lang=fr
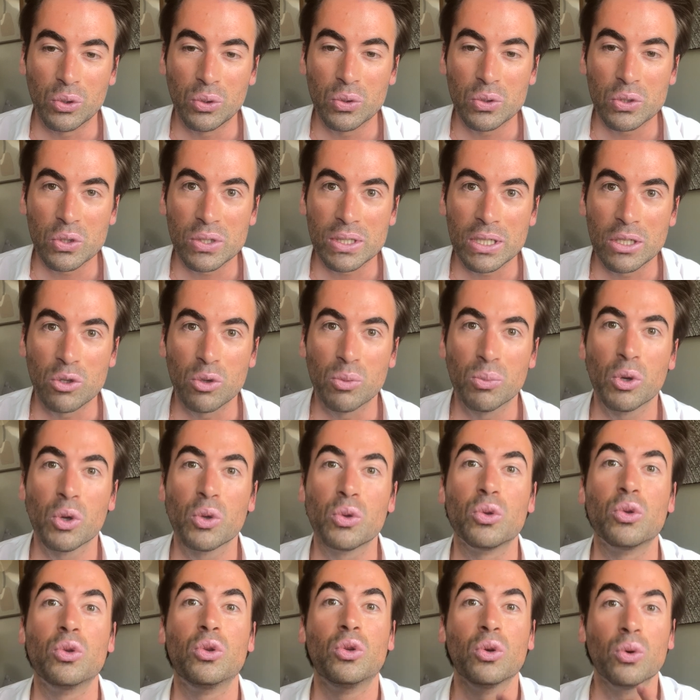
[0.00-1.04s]
nos enseignements
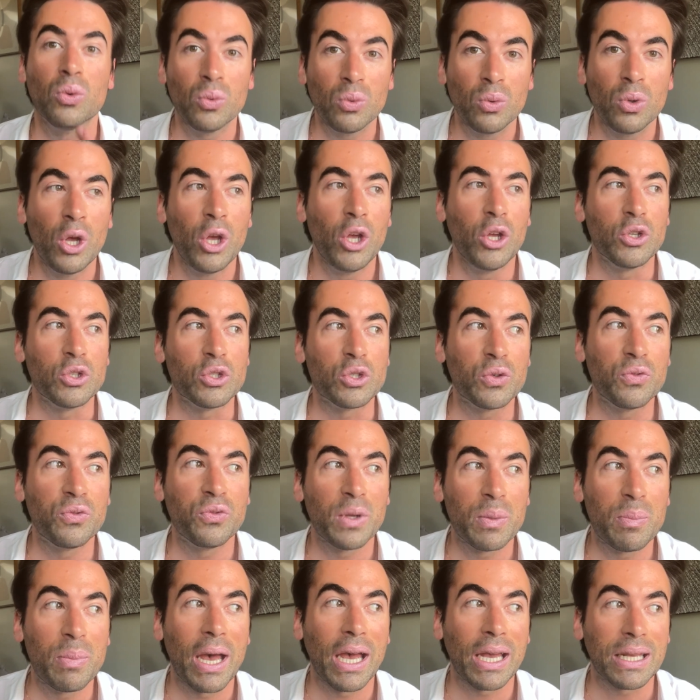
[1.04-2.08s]
dont je
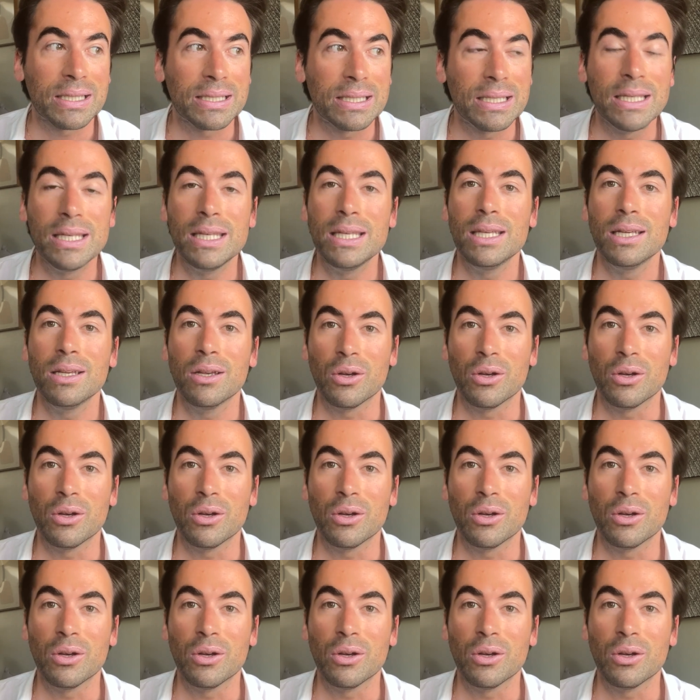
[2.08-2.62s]
fais partie.